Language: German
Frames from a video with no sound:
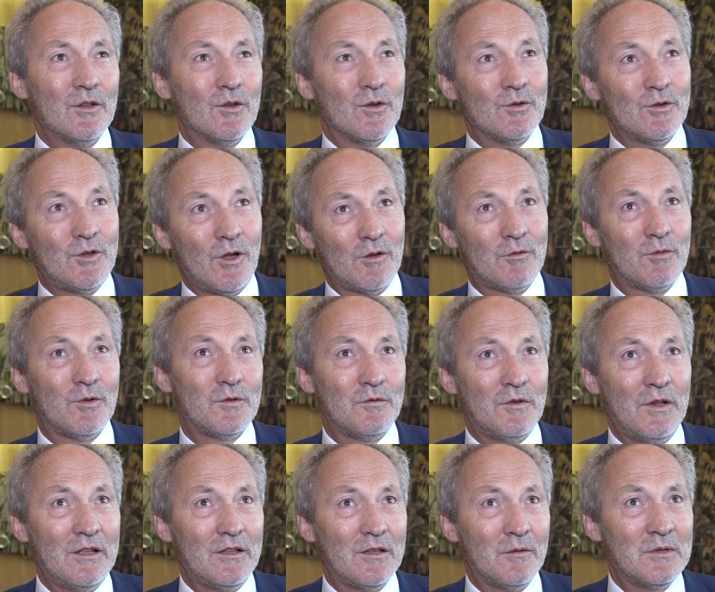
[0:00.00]
Und dort, wo es
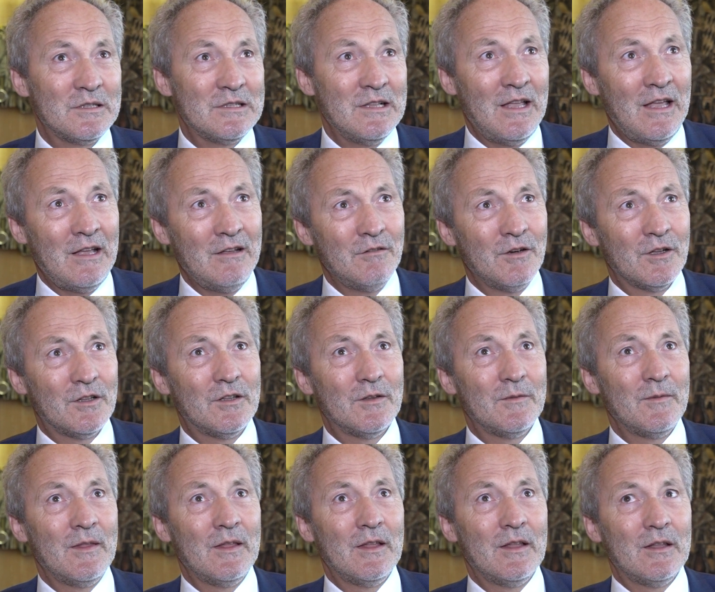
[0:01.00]
vielleicht ein bisschen eng wird,
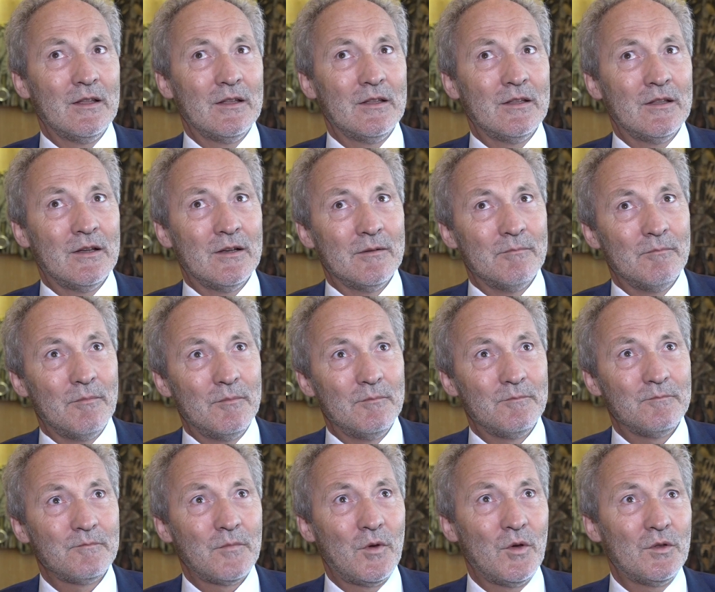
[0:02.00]
ähm,
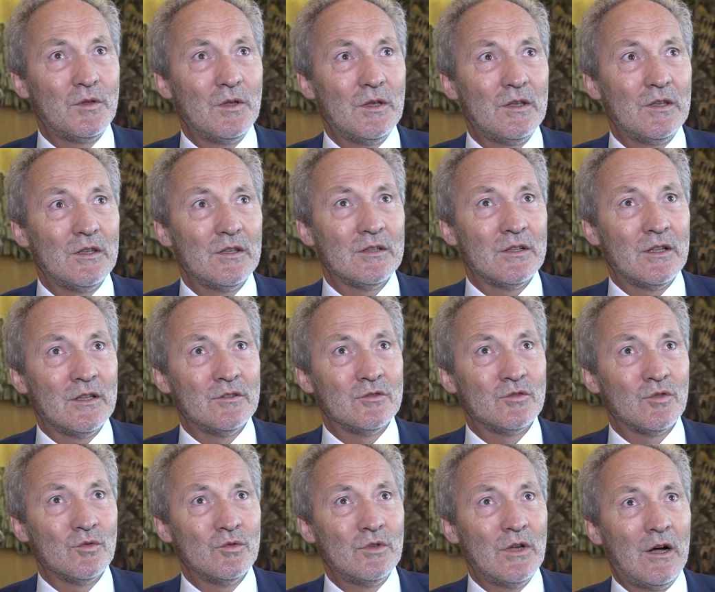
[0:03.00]
möchte ich dann
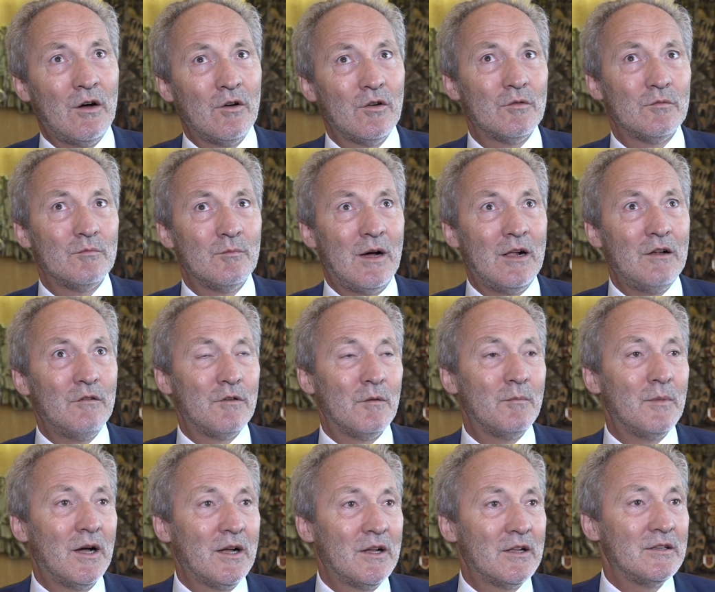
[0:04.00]
schon auch mal
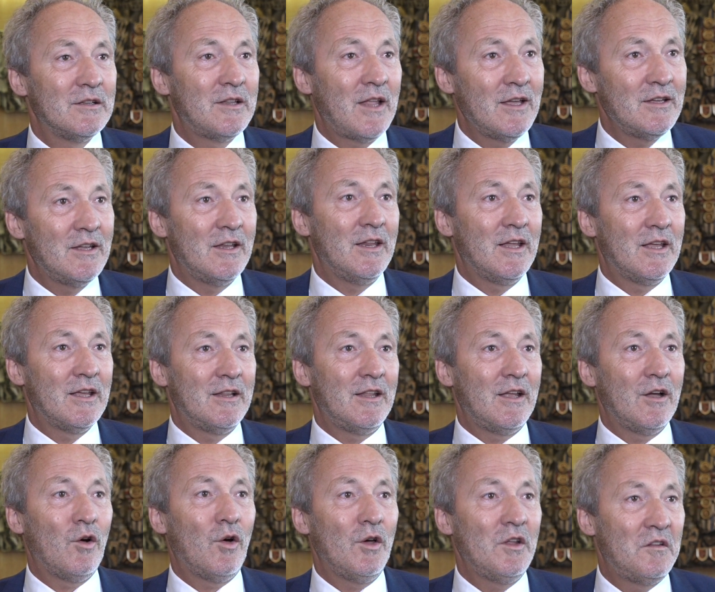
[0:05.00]
vermerken, derjenige,
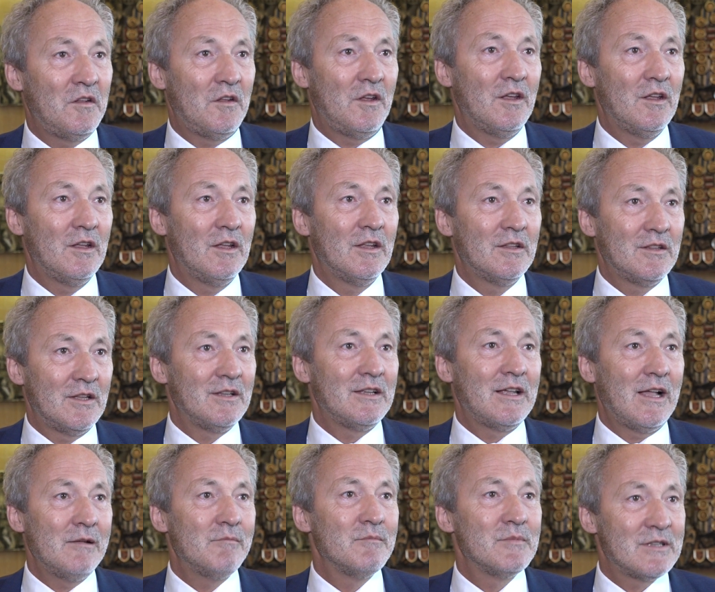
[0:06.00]
der heute den
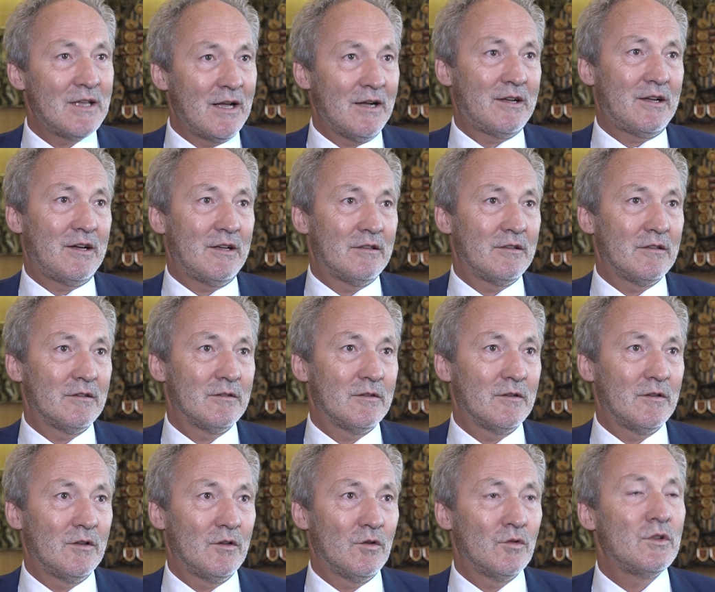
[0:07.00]
gelben Sack hat
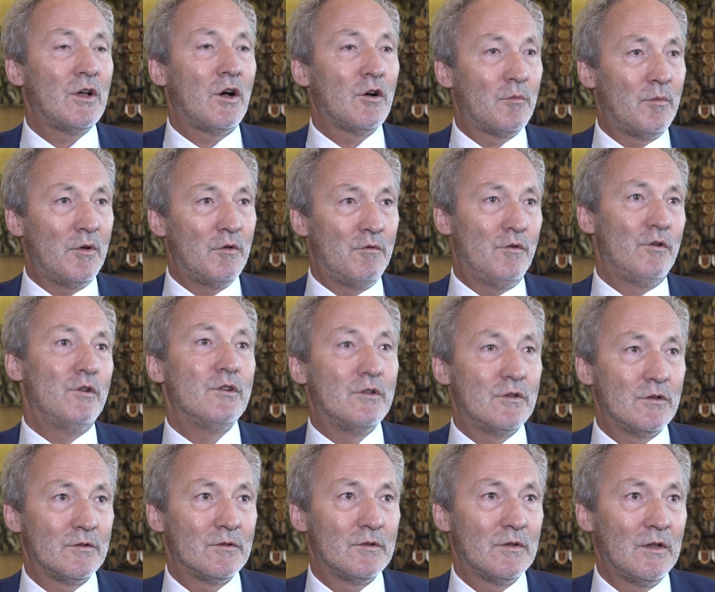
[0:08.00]
und auch
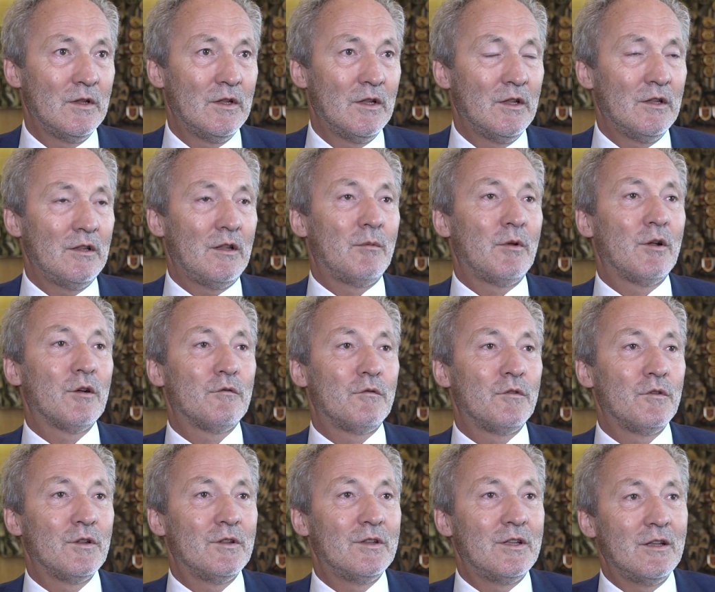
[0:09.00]
befüllt, der braucht
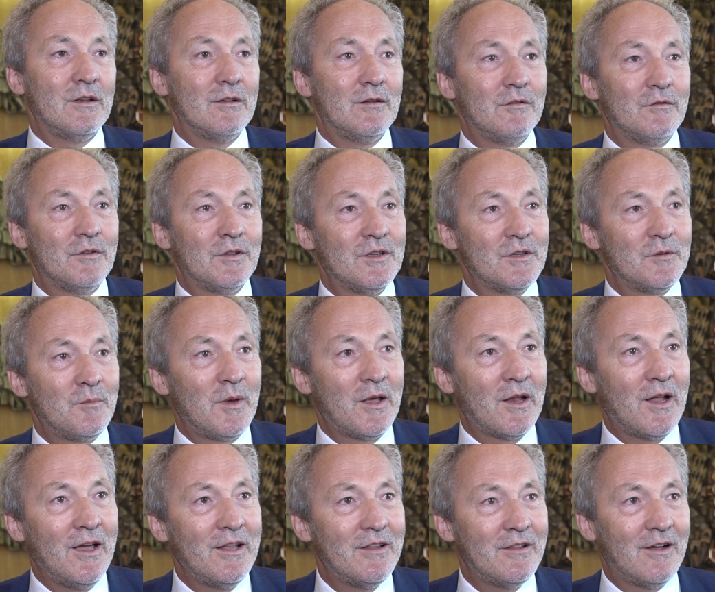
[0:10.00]
für, den, für das
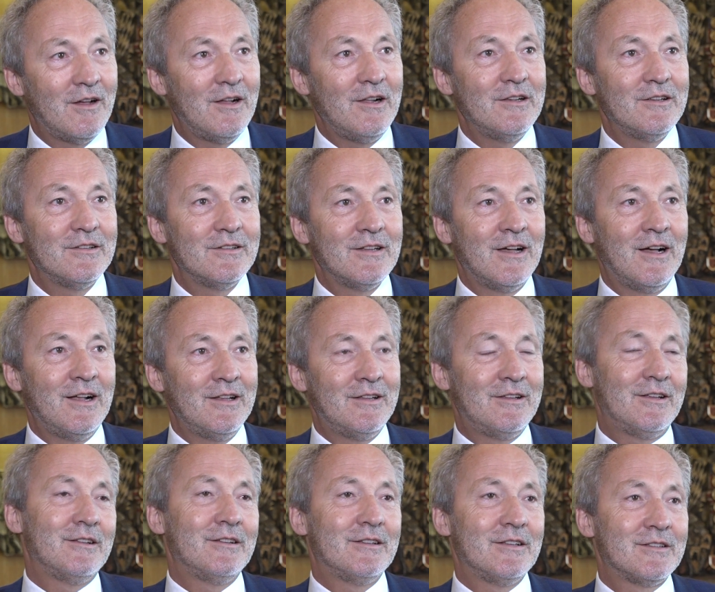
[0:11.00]

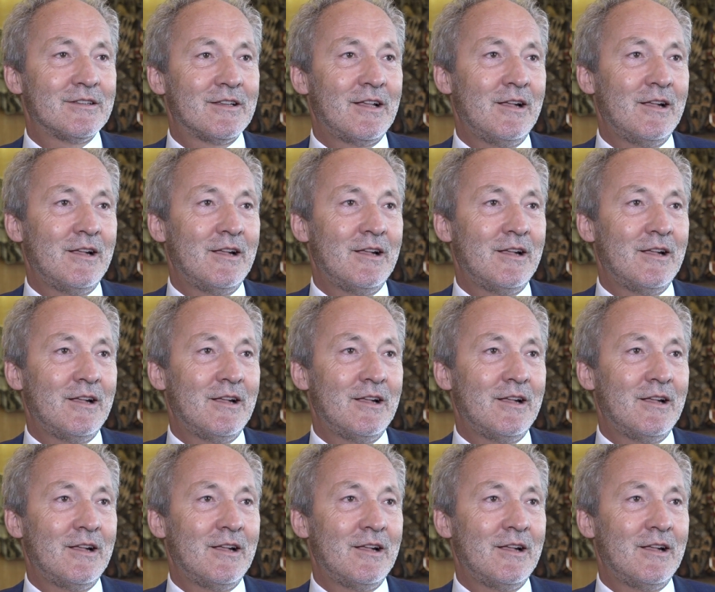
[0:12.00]
Bereithalten des